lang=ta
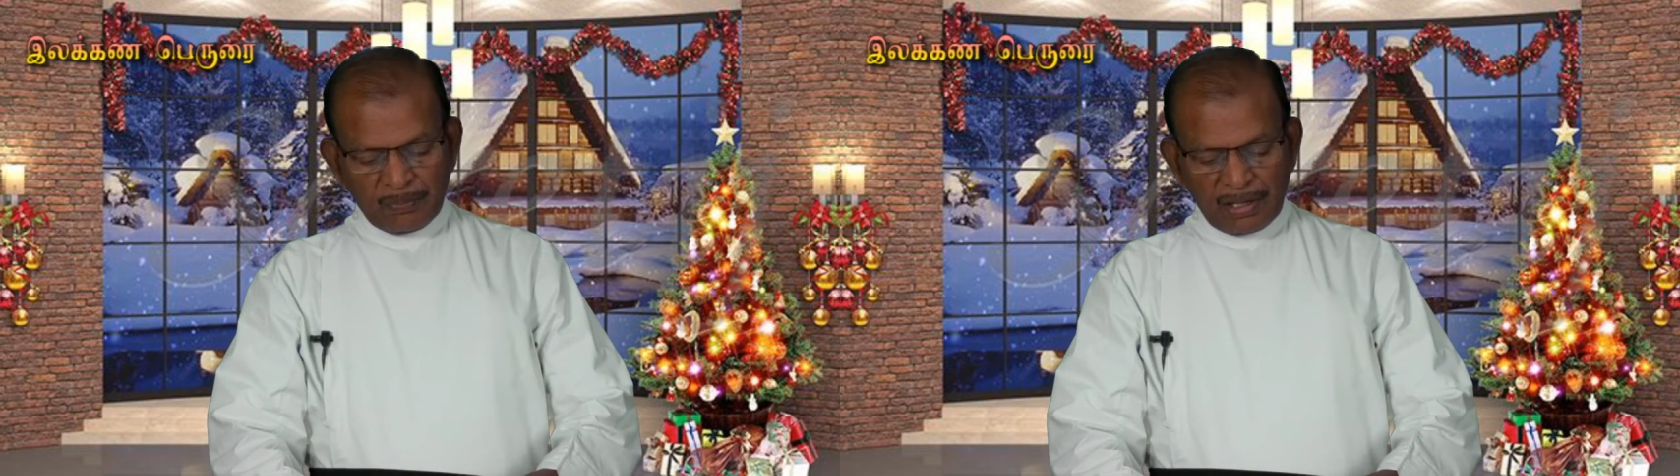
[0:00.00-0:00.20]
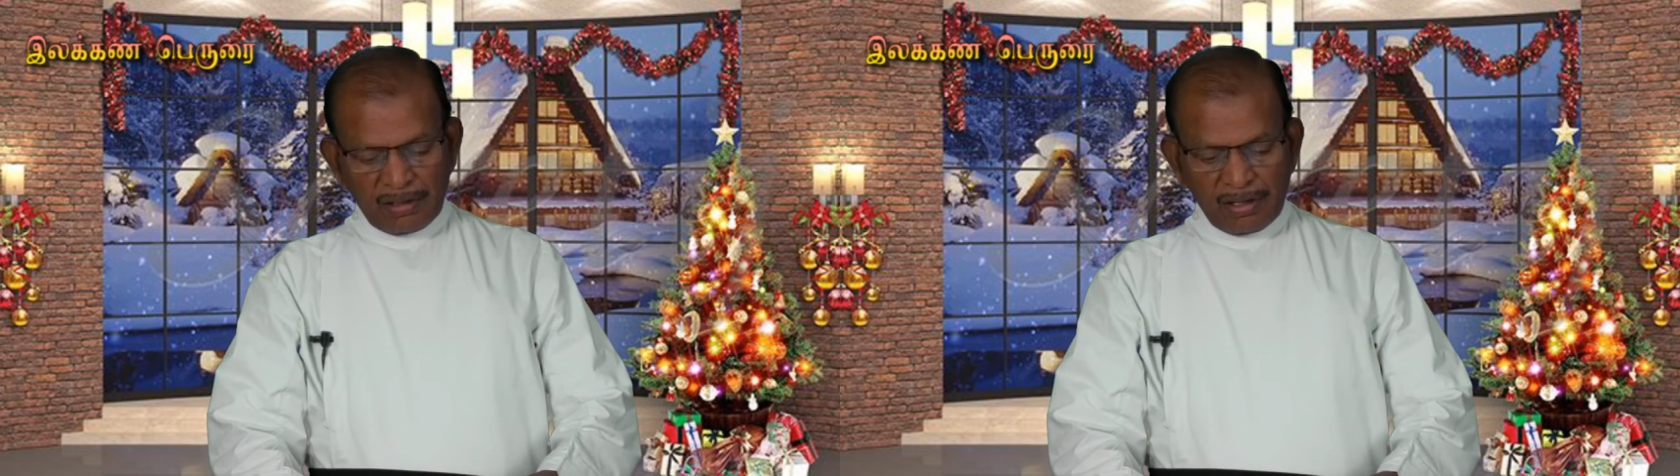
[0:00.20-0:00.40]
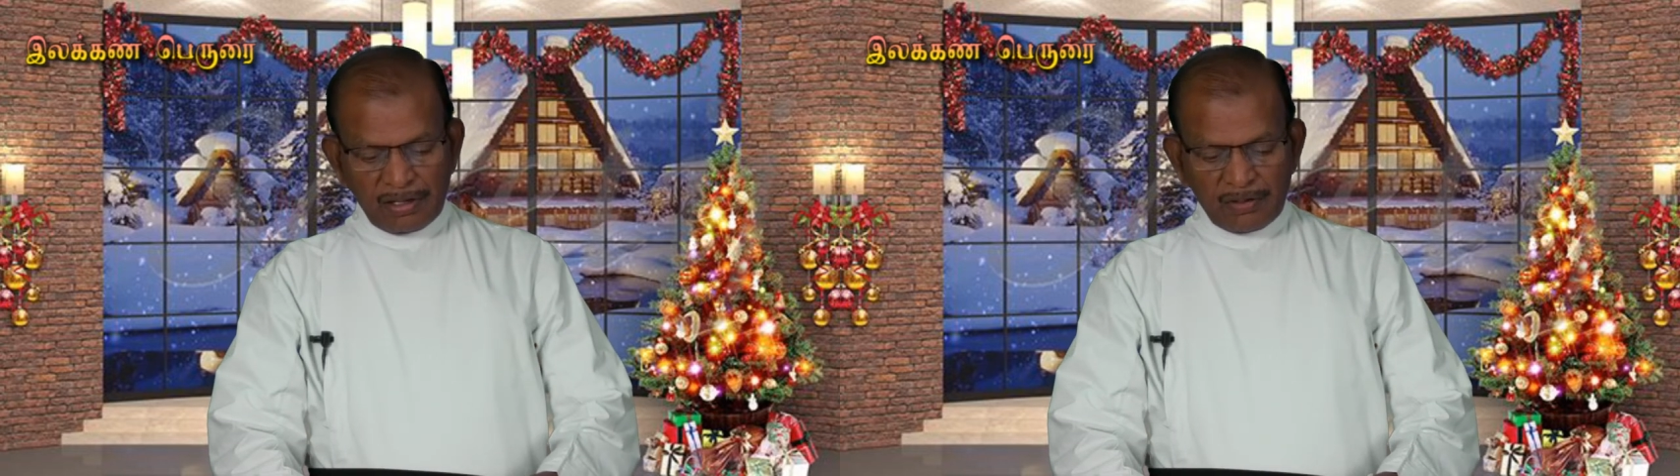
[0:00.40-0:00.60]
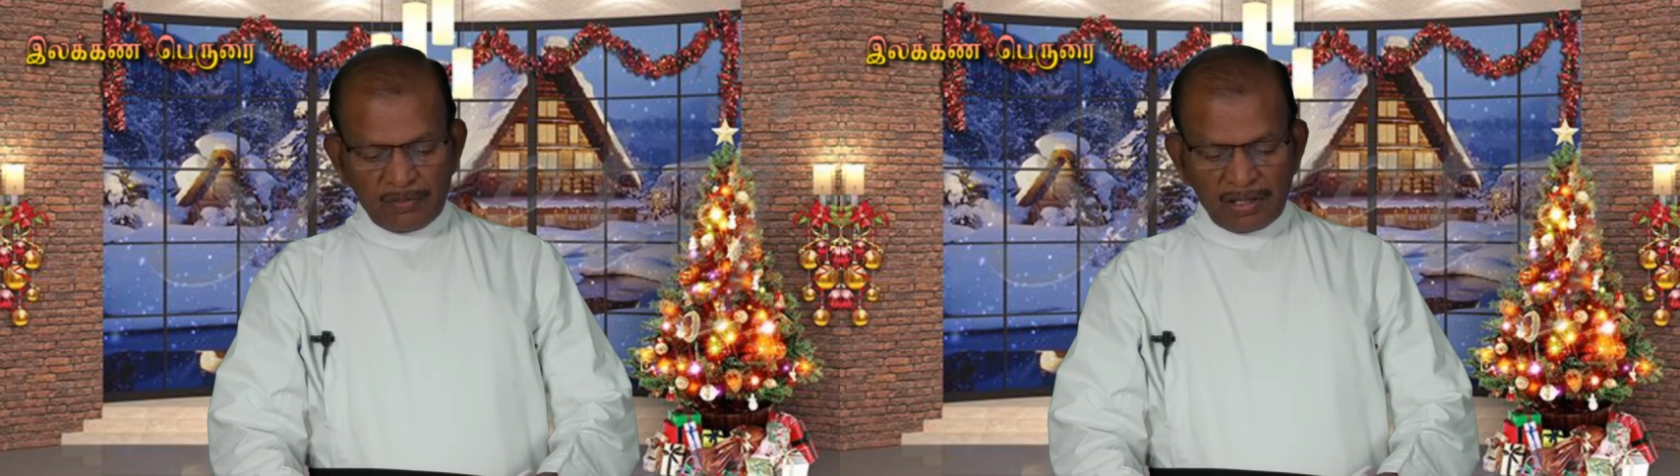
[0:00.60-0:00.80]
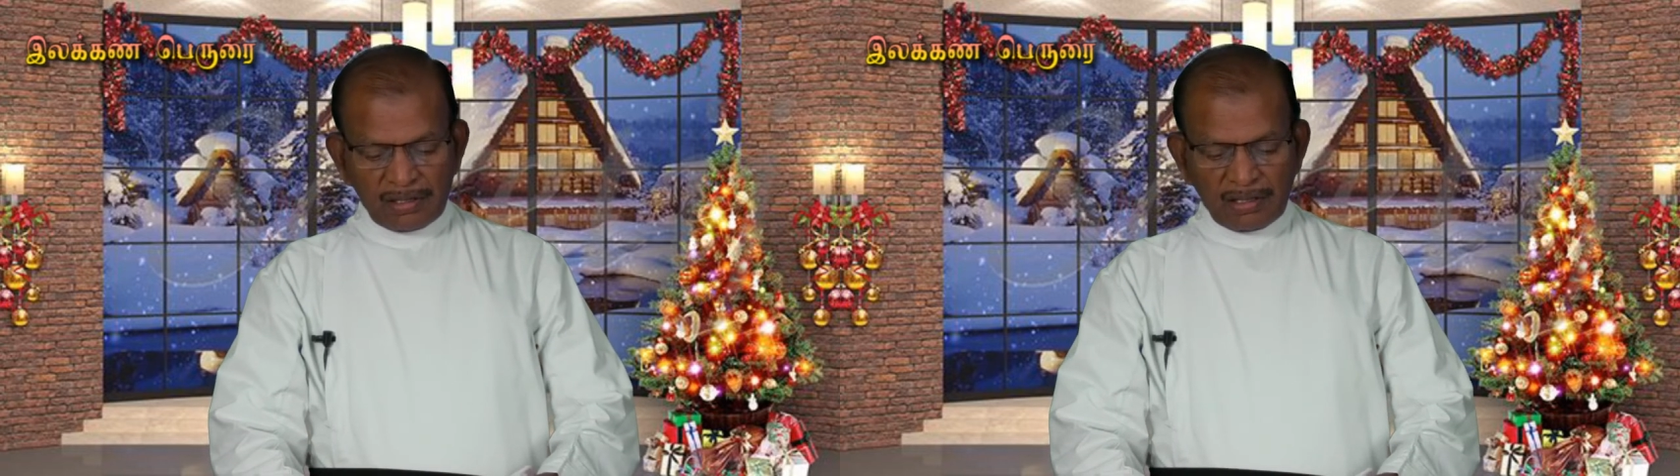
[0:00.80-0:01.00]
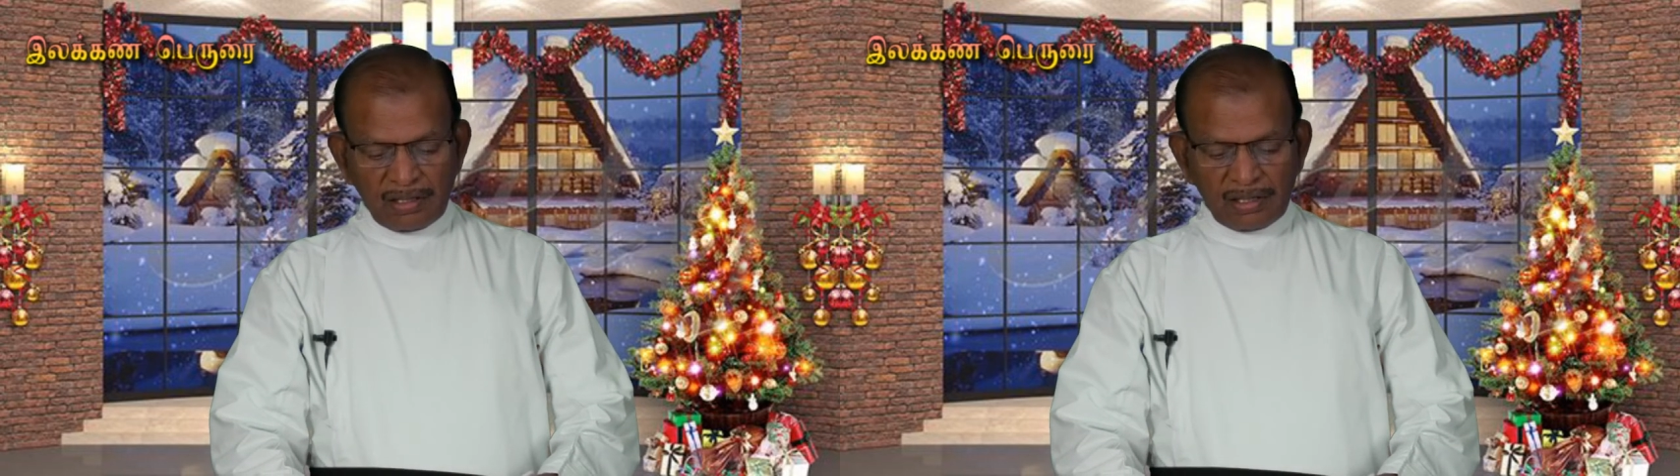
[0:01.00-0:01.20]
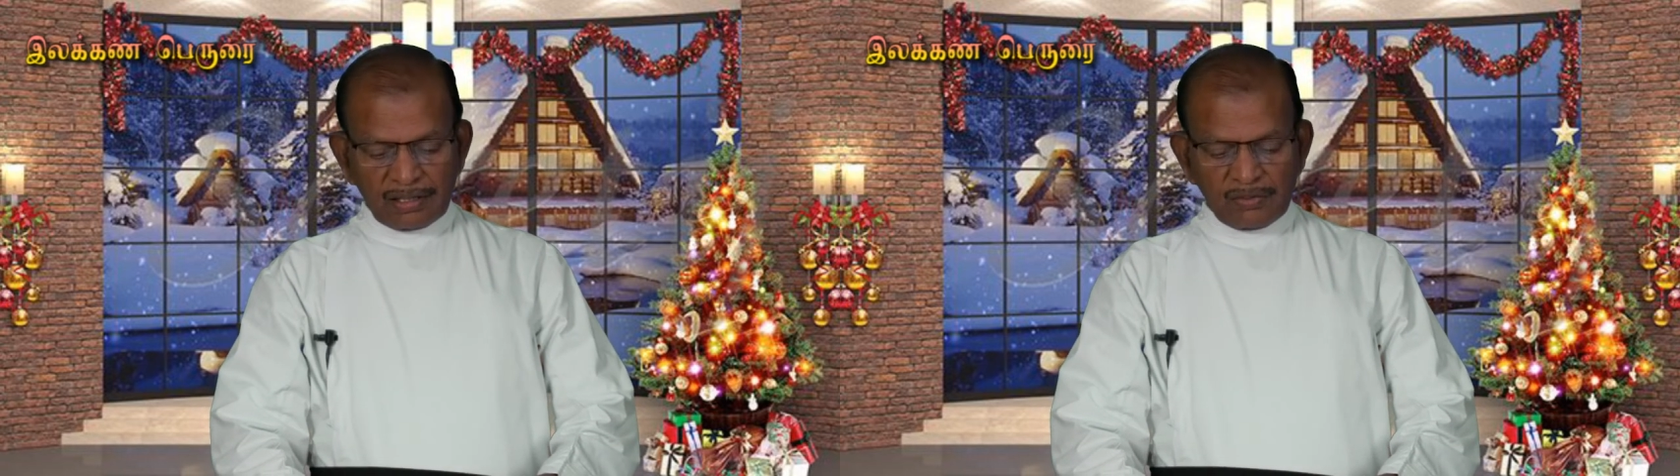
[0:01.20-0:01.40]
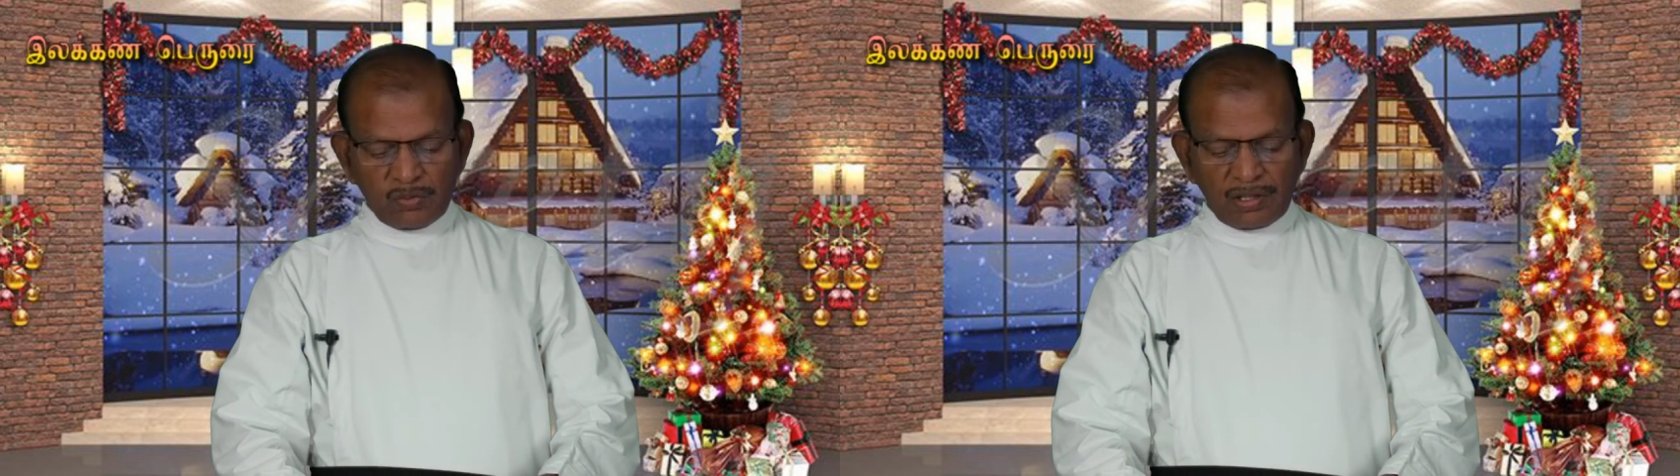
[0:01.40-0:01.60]
பல்லாயிரம் ஆண்டுகளாக
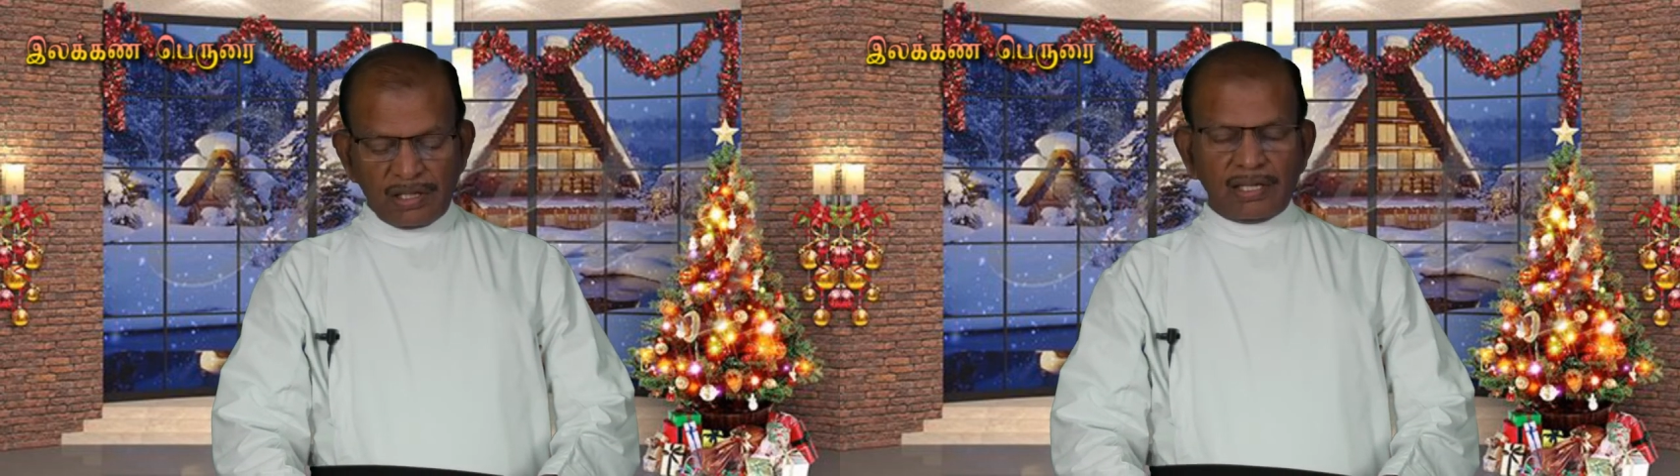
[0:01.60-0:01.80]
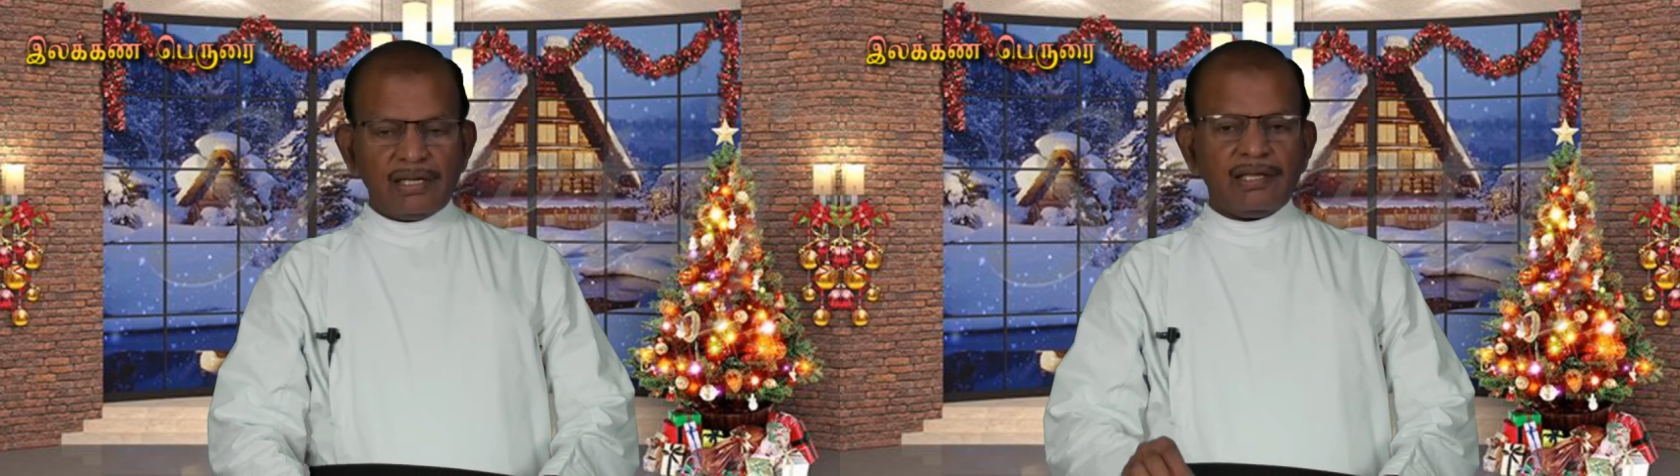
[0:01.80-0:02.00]
ஒரே